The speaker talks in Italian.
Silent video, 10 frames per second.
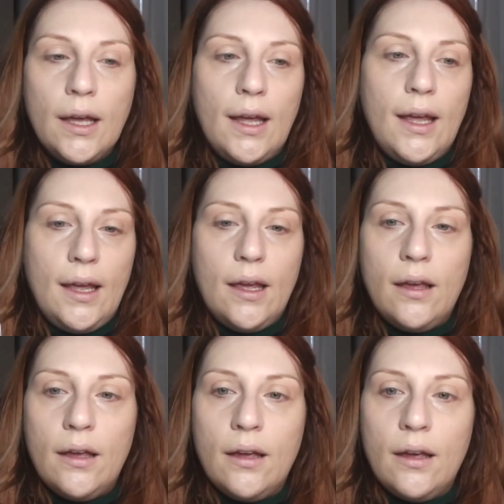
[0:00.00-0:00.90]
e
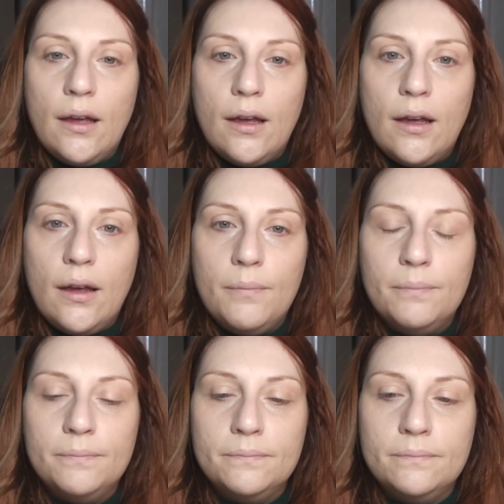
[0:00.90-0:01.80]

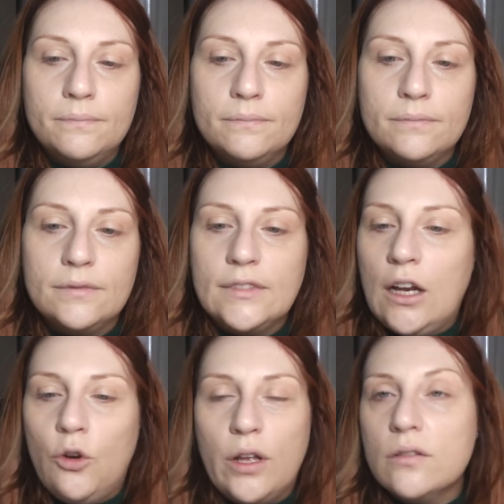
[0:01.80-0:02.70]
ehm,
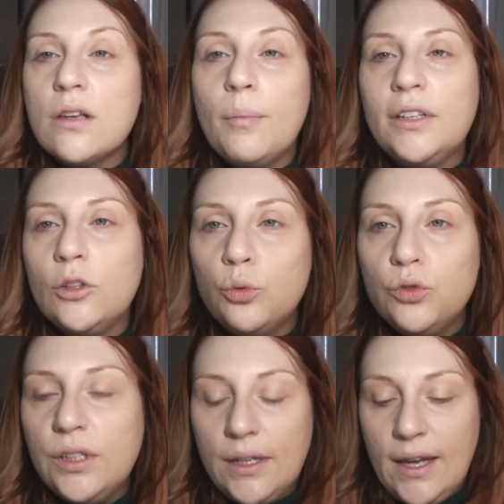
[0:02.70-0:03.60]
allora sapete
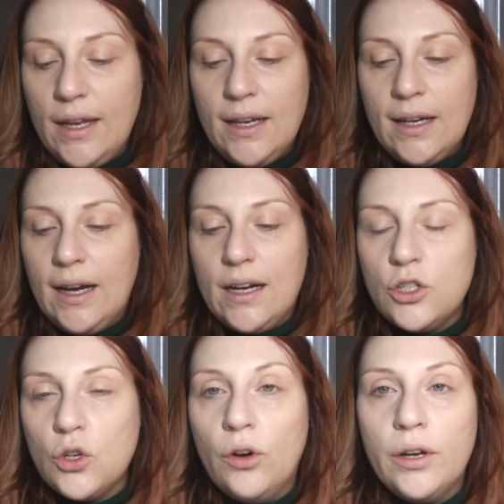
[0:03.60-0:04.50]
tutti che il
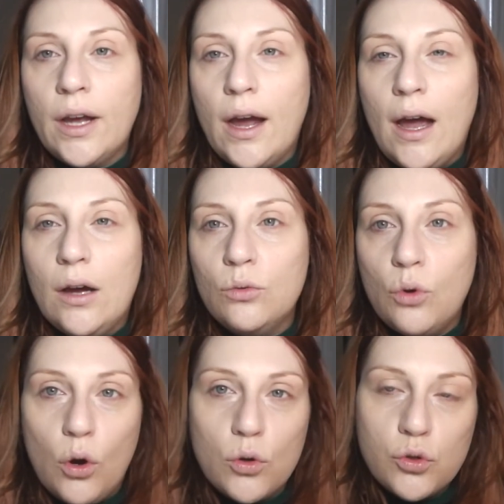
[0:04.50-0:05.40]
Clarisonic ha
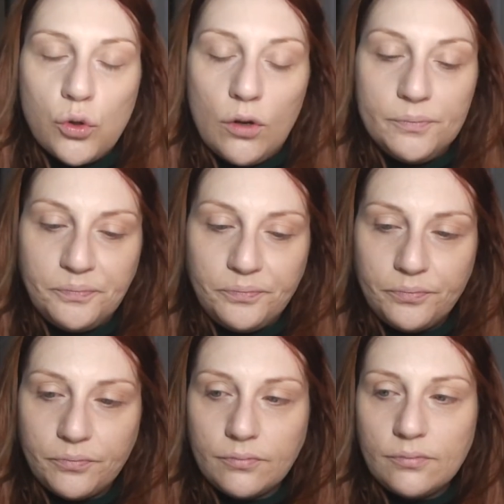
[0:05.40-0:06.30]
un costo
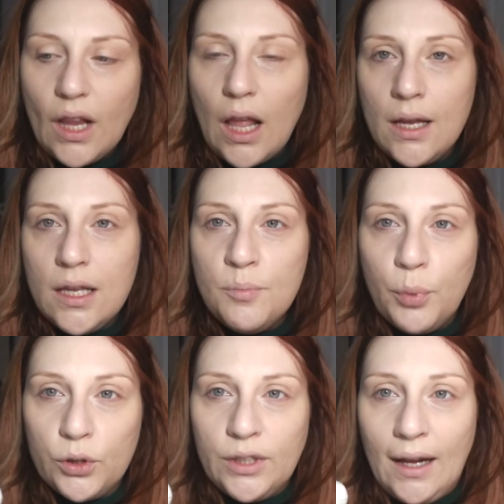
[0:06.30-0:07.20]

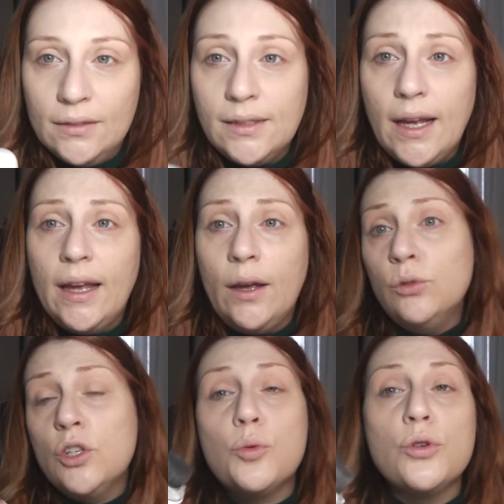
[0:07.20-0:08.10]
importante è
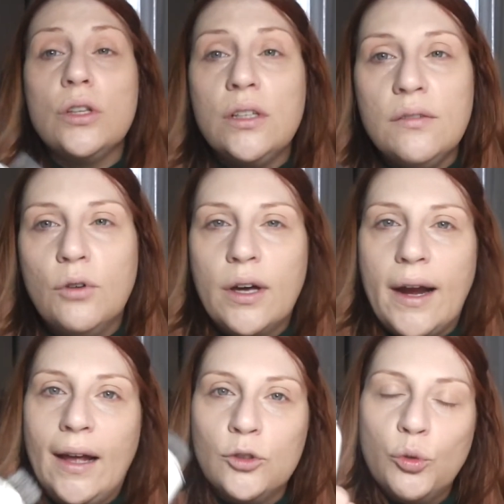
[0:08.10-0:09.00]
un dispositivo
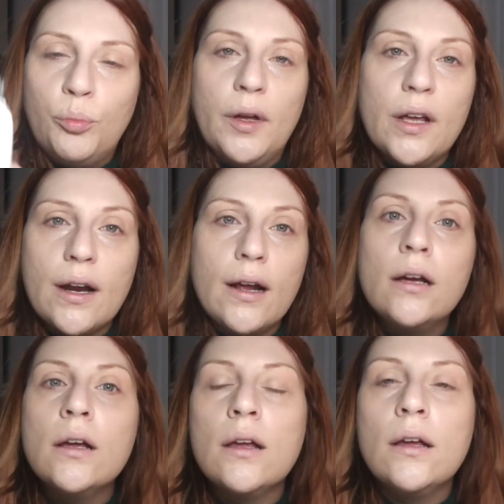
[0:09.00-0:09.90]
creato
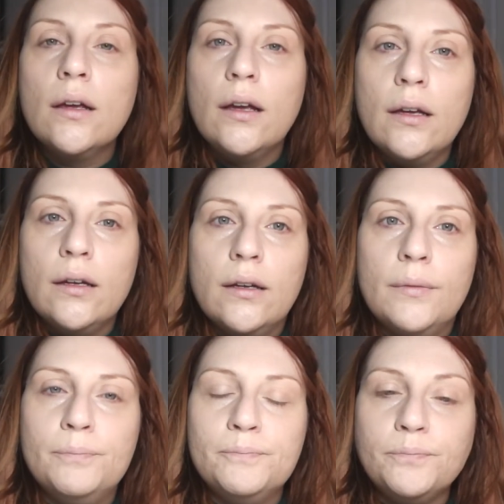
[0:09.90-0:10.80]
per
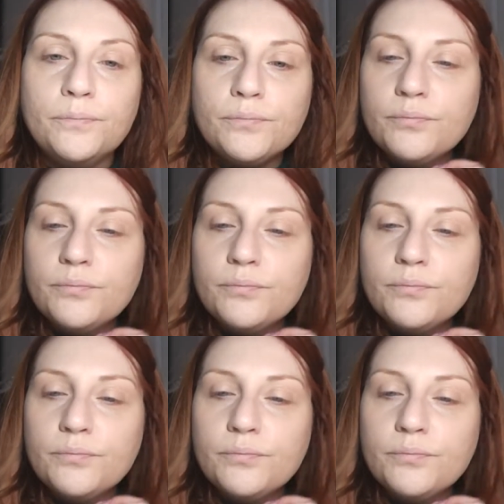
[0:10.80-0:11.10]
ehm,